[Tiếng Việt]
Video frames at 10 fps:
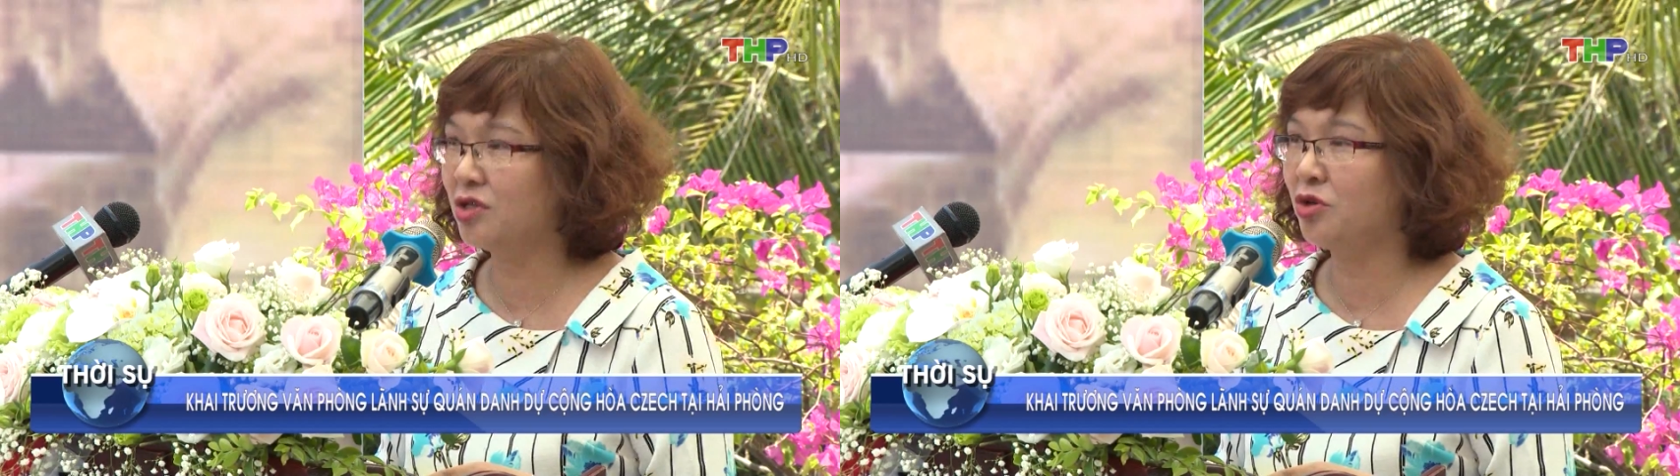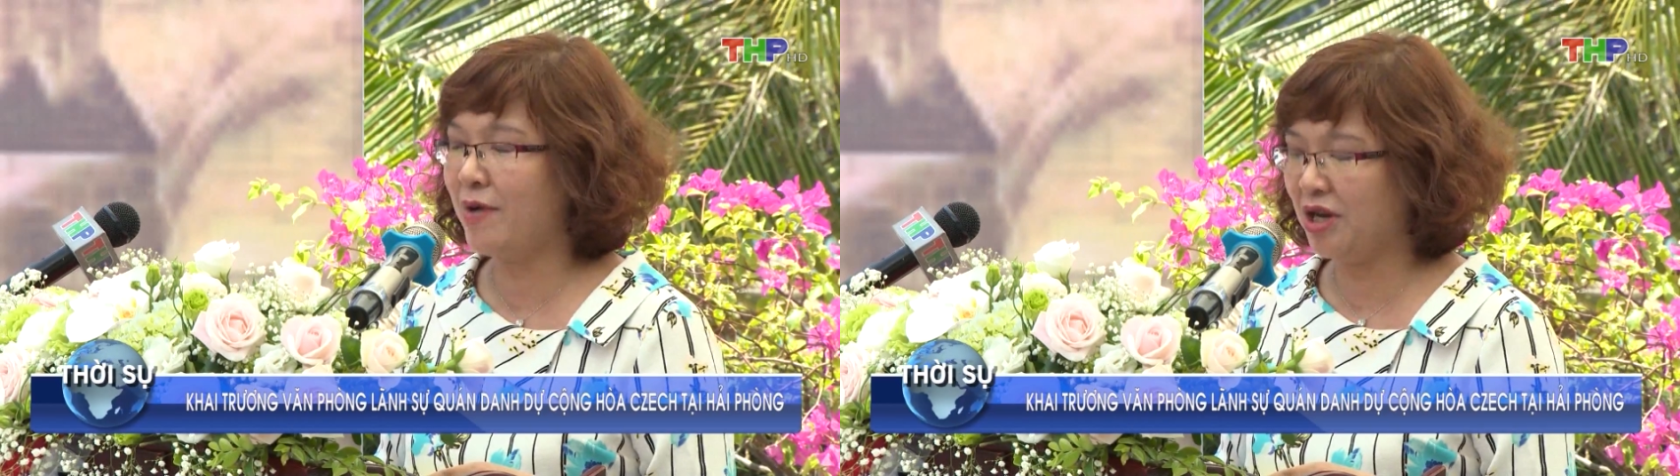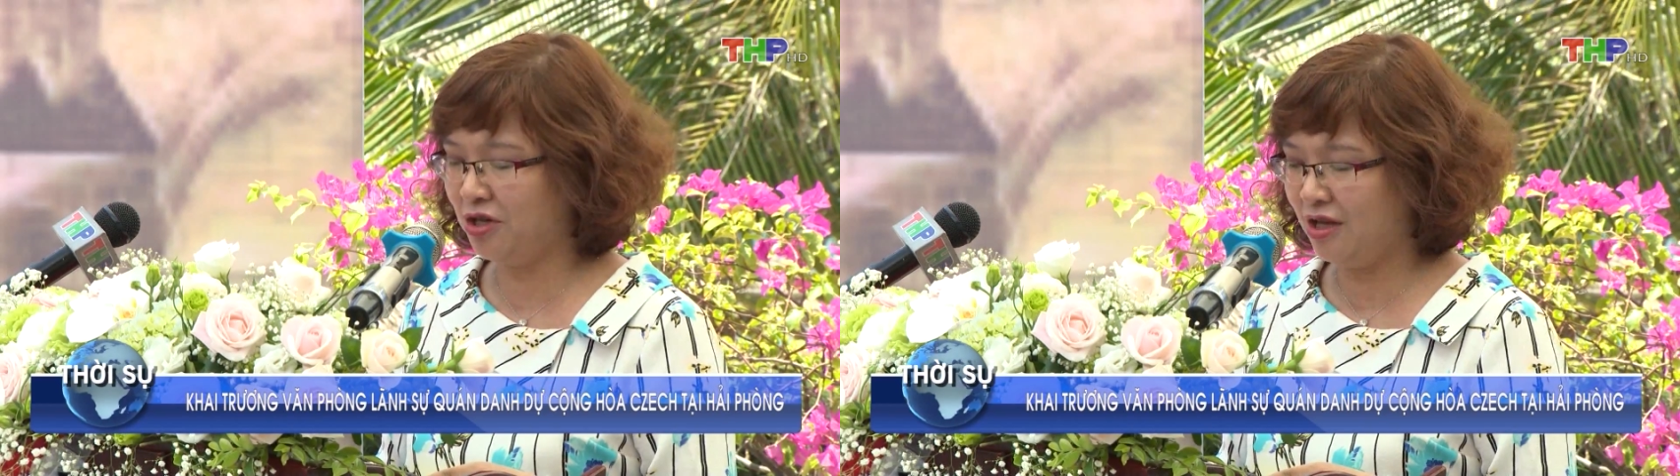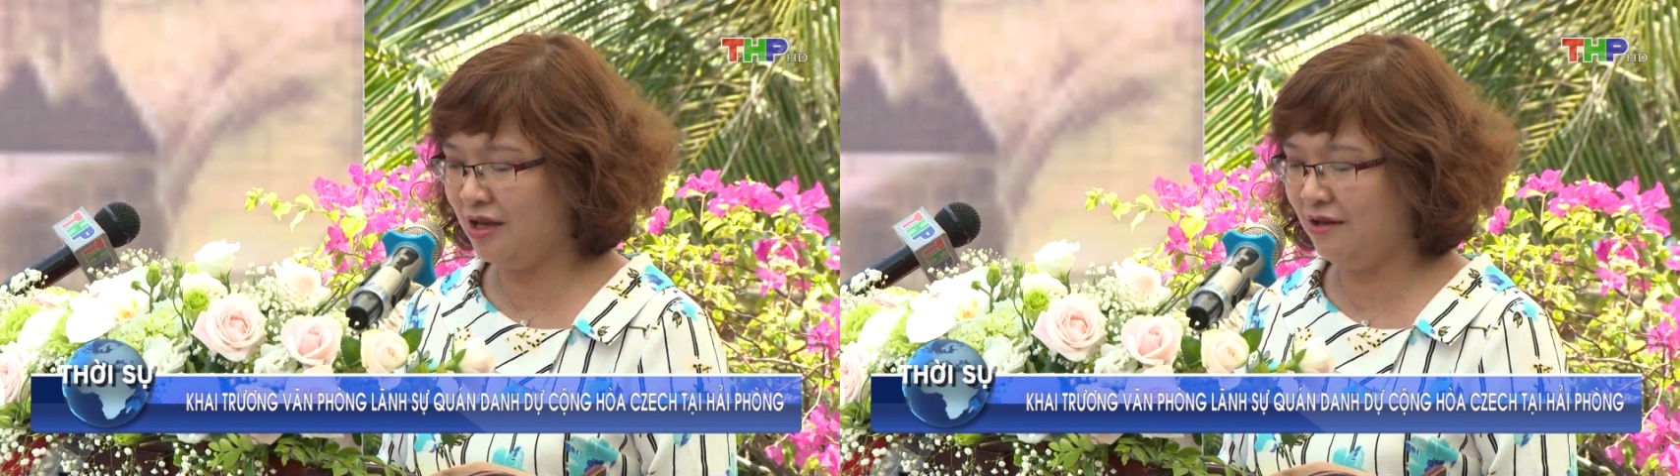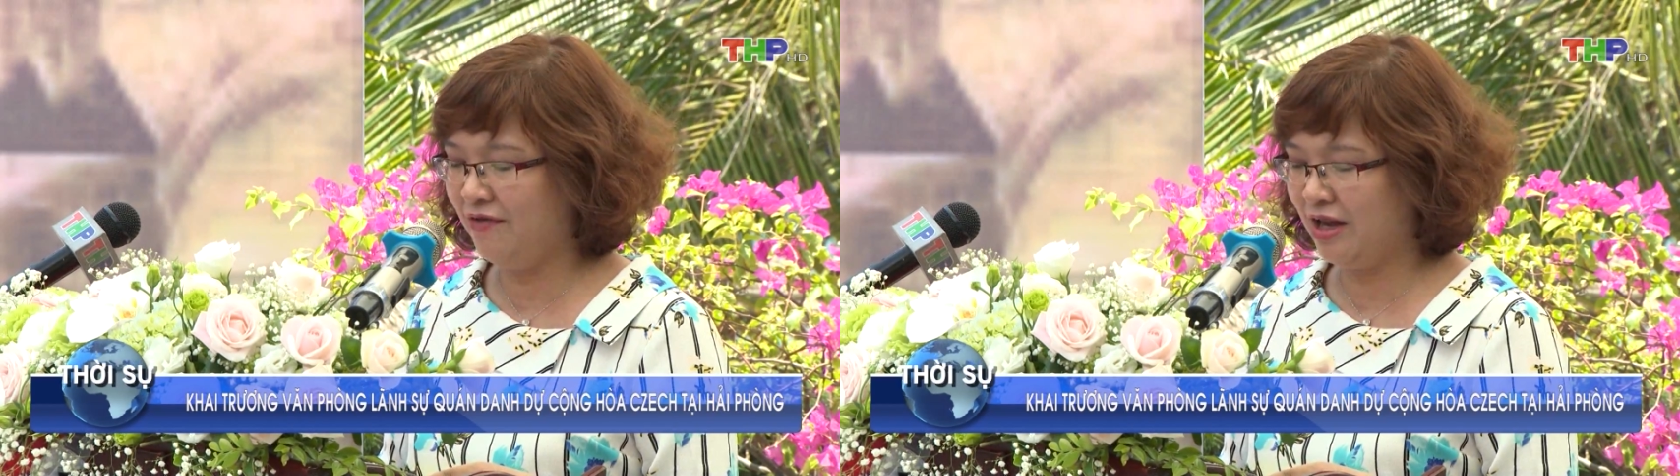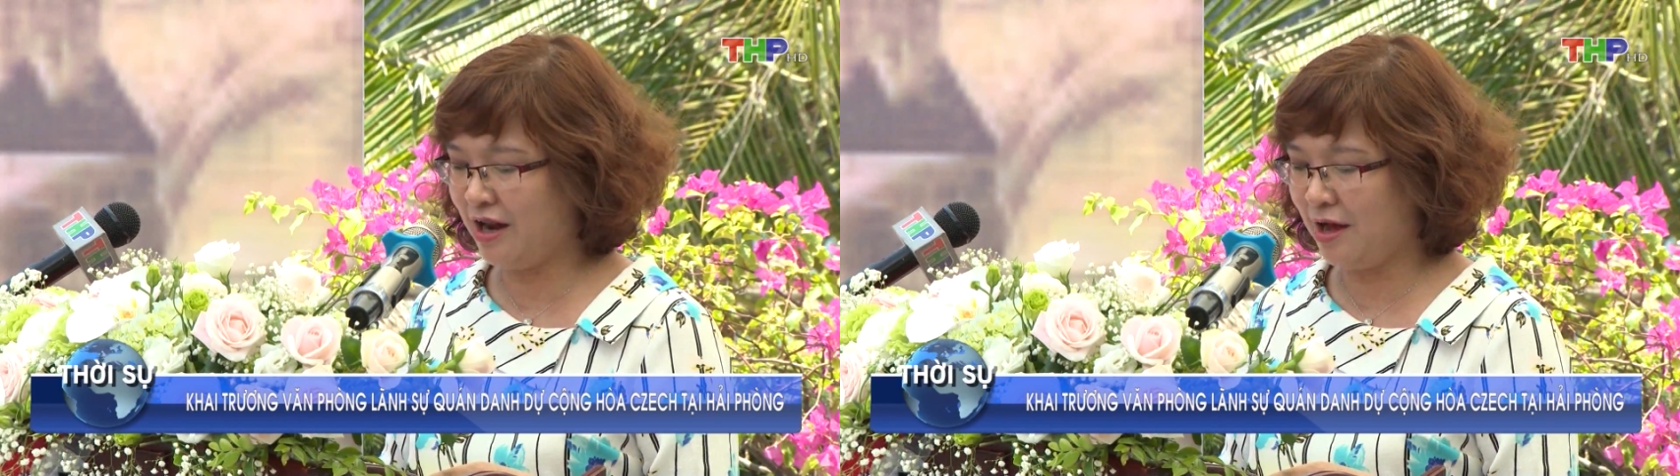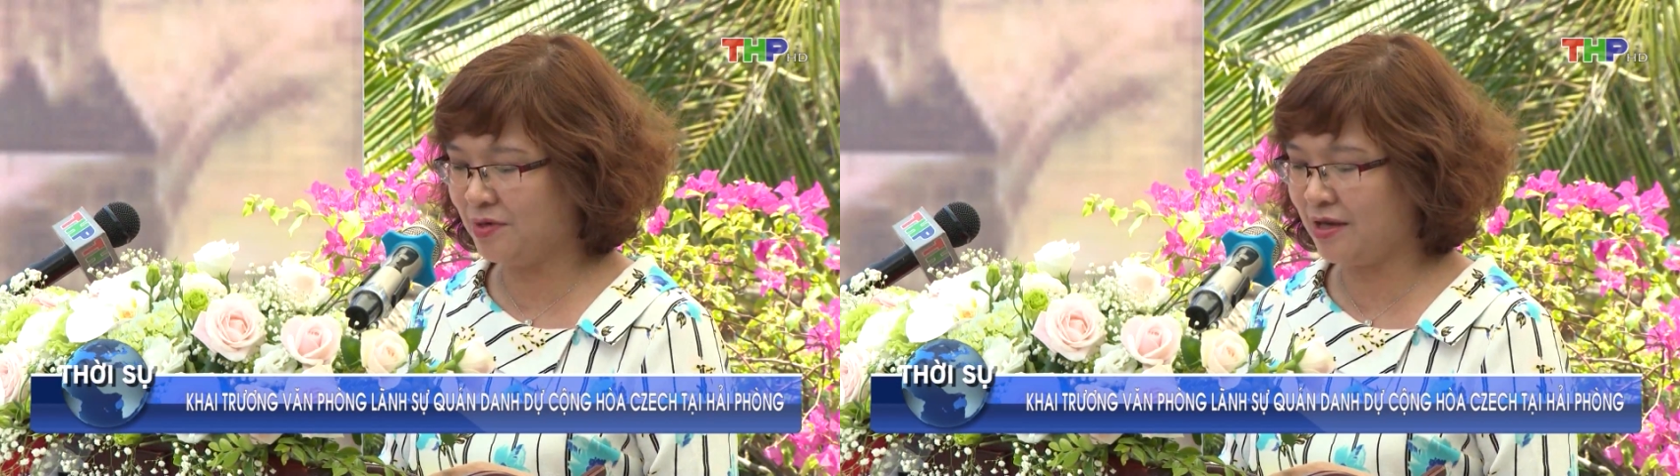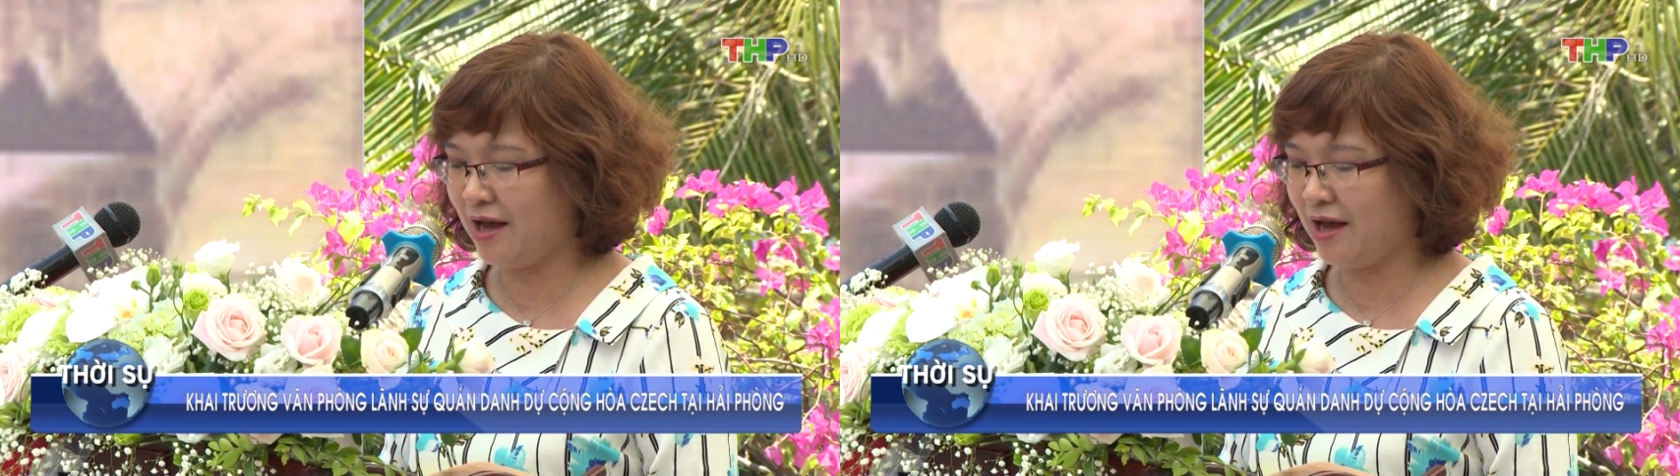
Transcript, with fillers: nay, mối quan hệ hợp tác hữu